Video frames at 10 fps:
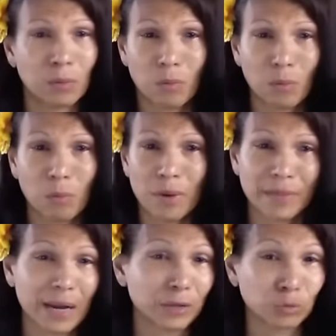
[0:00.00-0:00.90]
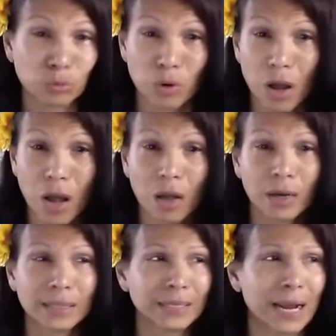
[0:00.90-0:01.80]
Czy zrobiłam coś źle?
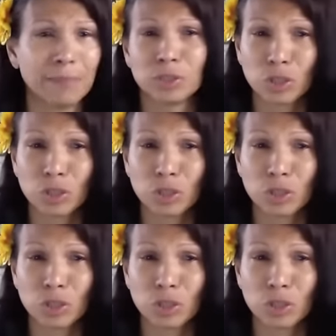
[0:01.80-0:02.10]
Powiedziałam,